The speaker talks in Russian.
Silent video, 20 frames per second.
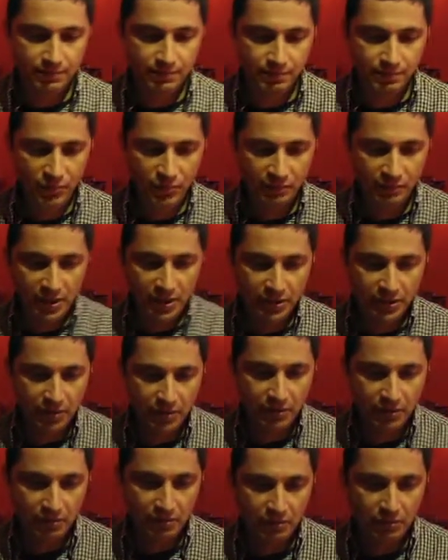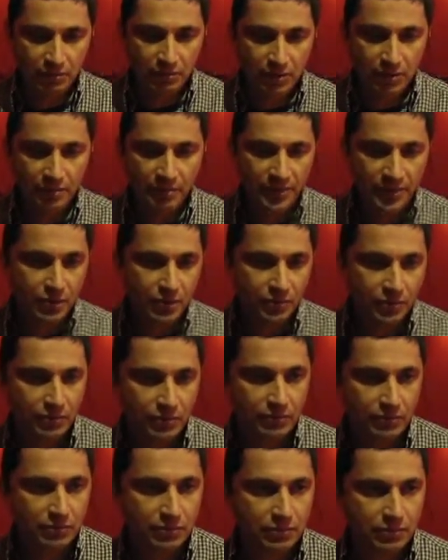по вполне
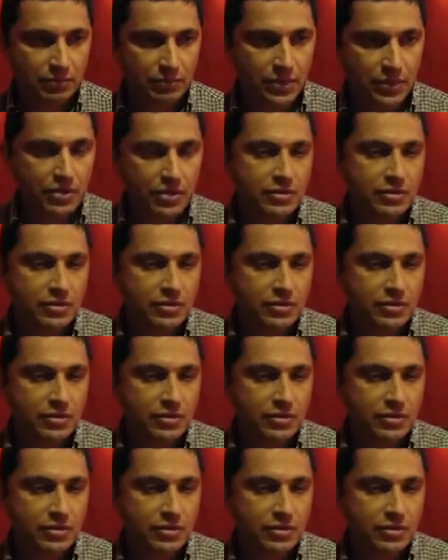определенным и не